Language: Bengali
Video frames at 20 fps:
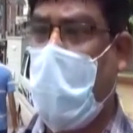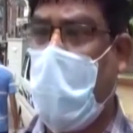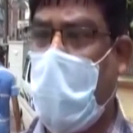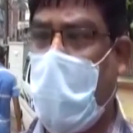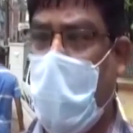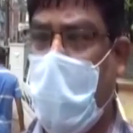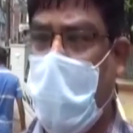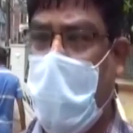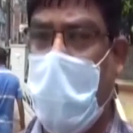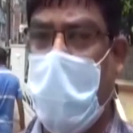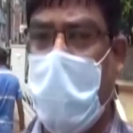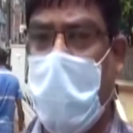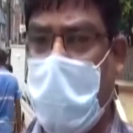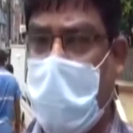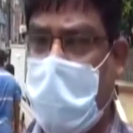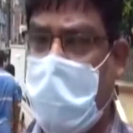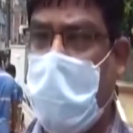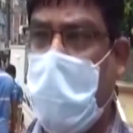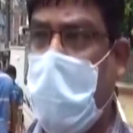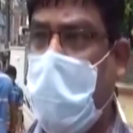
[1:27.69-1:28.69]
কোভিড নাইন্টিন
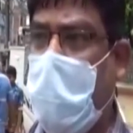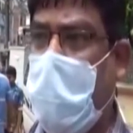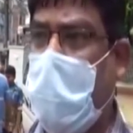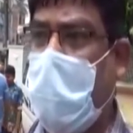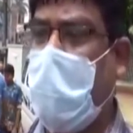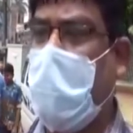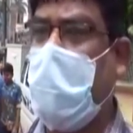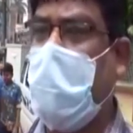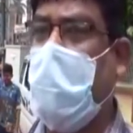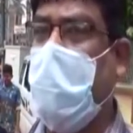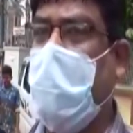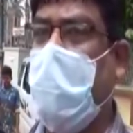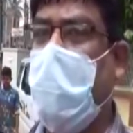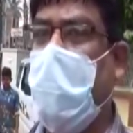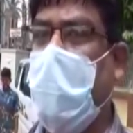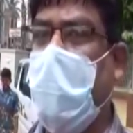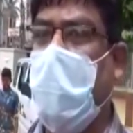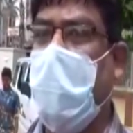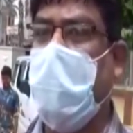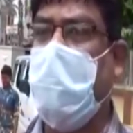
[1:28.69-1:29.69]
টেস্টিং টিম রেখেছি
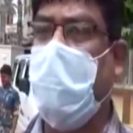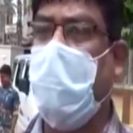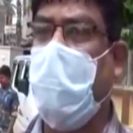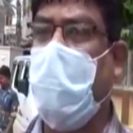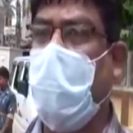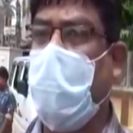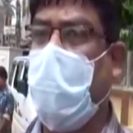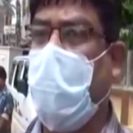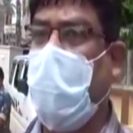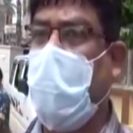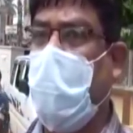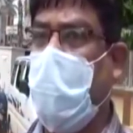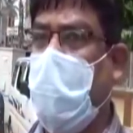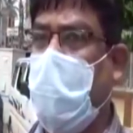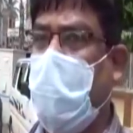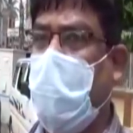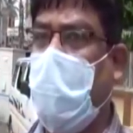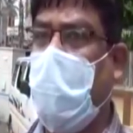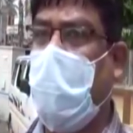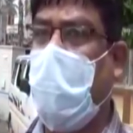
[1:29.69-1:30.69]
যেমন গত
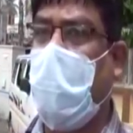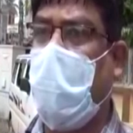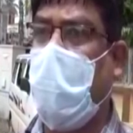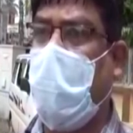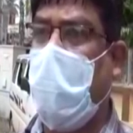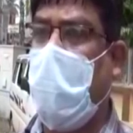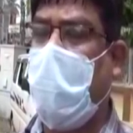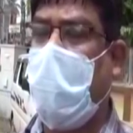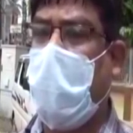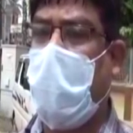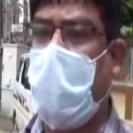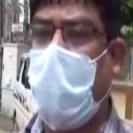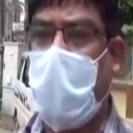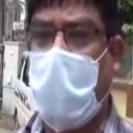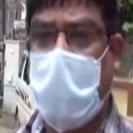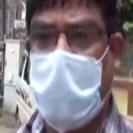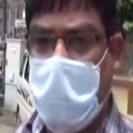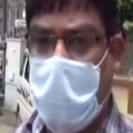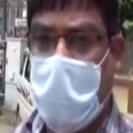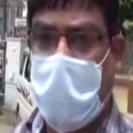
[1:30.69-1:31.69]
দিন আমরা
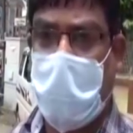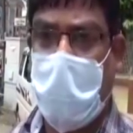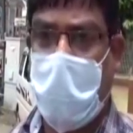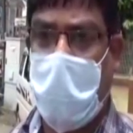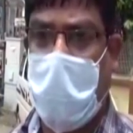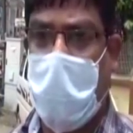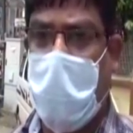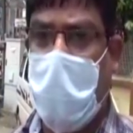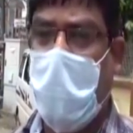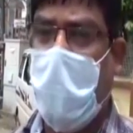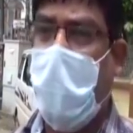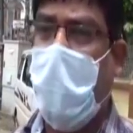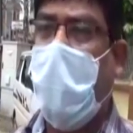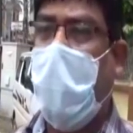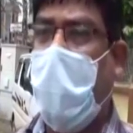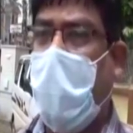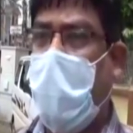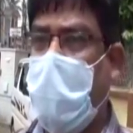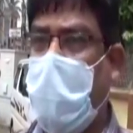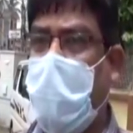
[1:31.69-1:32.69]
করেছি বটতলা
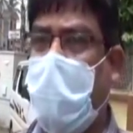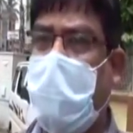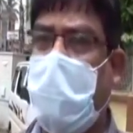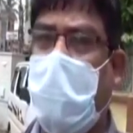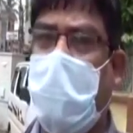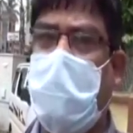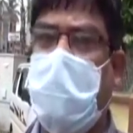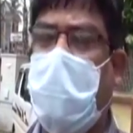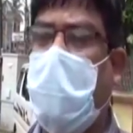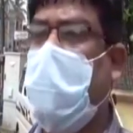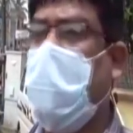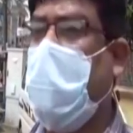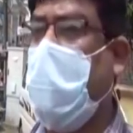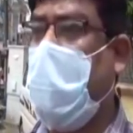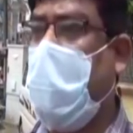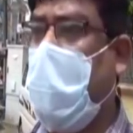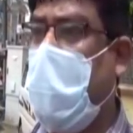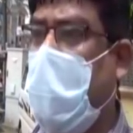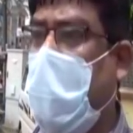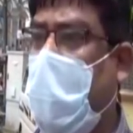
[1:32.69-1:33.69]
এমজি বাজার যেখানে যেখানে
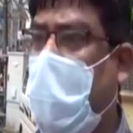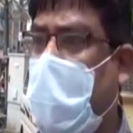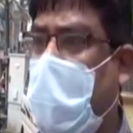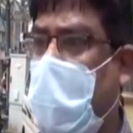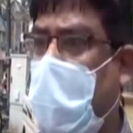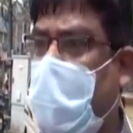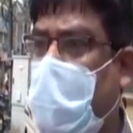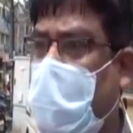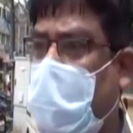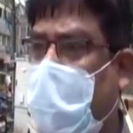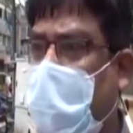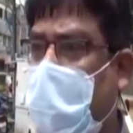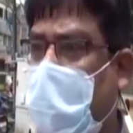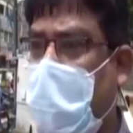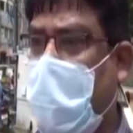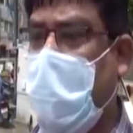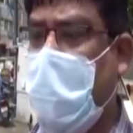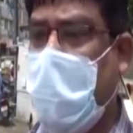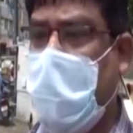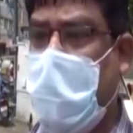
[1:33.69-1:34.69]
আমাদের আমাদের এনফোর্সমেন্ট টিম
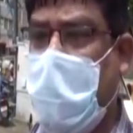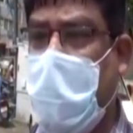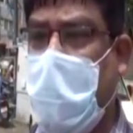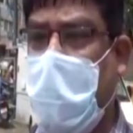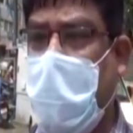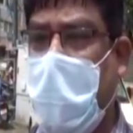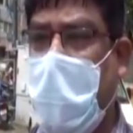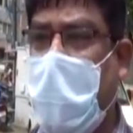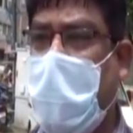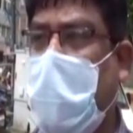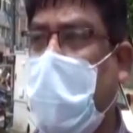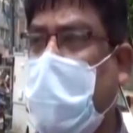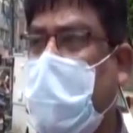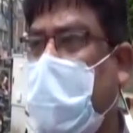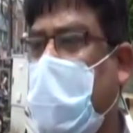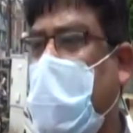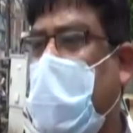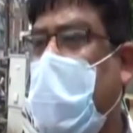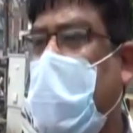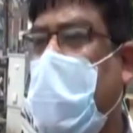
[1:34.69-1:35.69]
যাচ্ছে তার সাথে
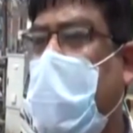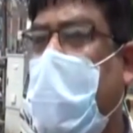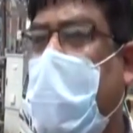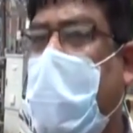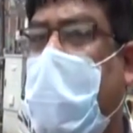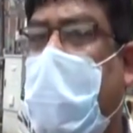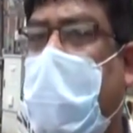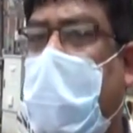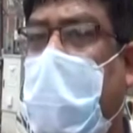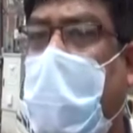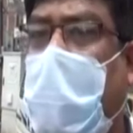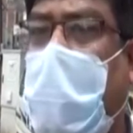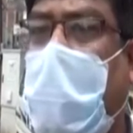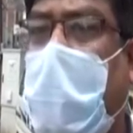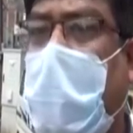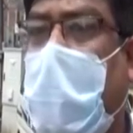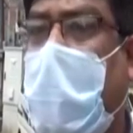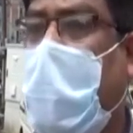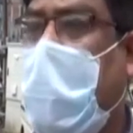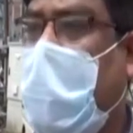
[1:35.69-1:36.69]
আমাদের মেডিকেল টিম
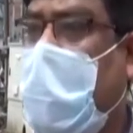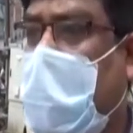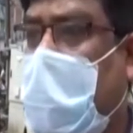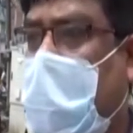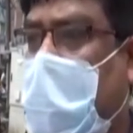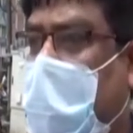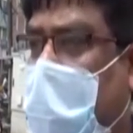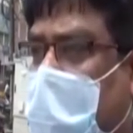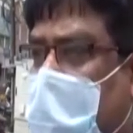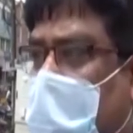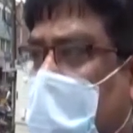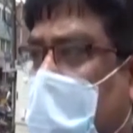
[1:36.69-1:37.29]
টেস্টিং টিম যাচ্ছে